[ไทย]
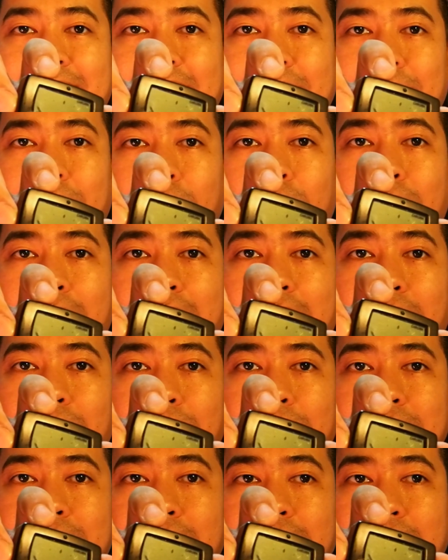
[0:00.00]
เพราะว่าโคร
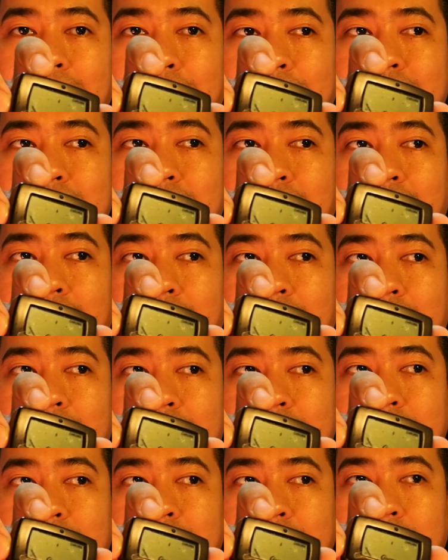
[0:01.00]
มาติกเนี่ยมันจะ
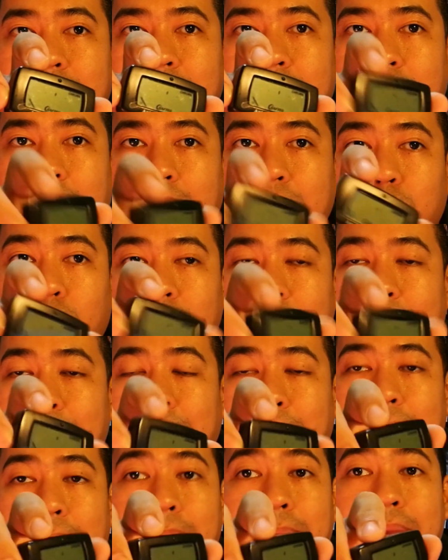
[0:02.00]
ตัวนี้
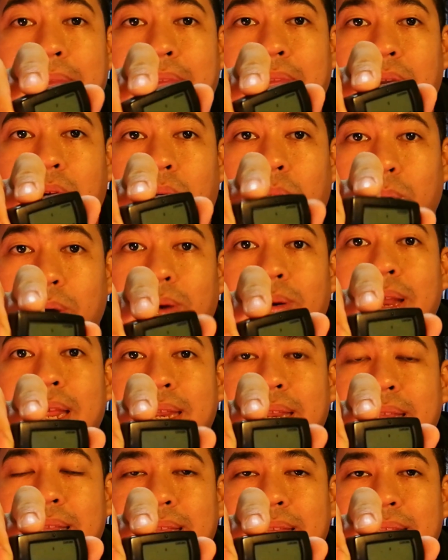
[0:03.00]
มันไม่มีของไวโอลิ
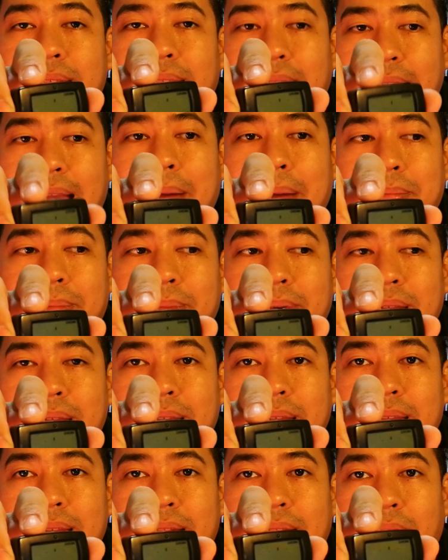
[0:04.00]
นนะครับ
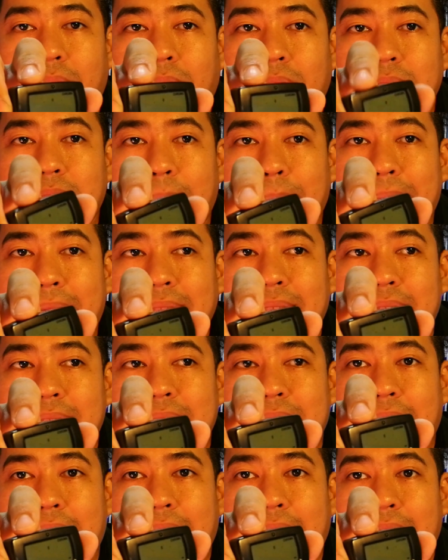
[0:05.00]
เราก็สามารถที่
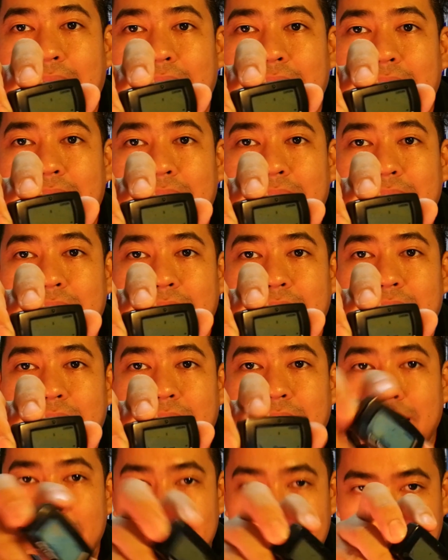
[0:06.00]
จะ
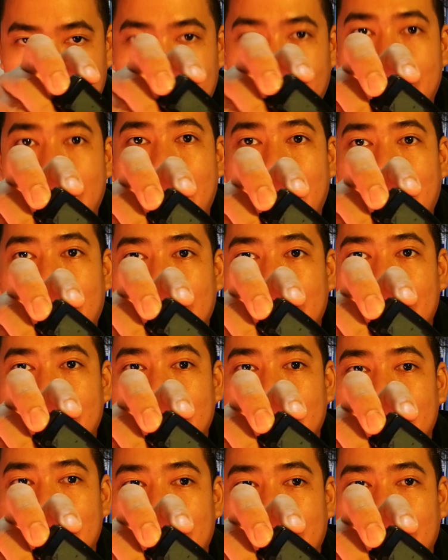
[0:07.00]
เลือกซื้อมาได้
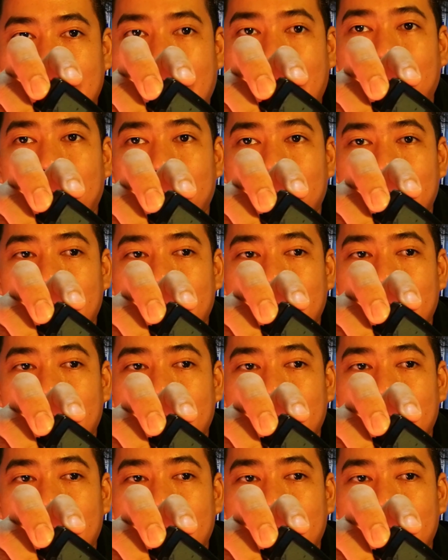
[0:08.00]
นะครับ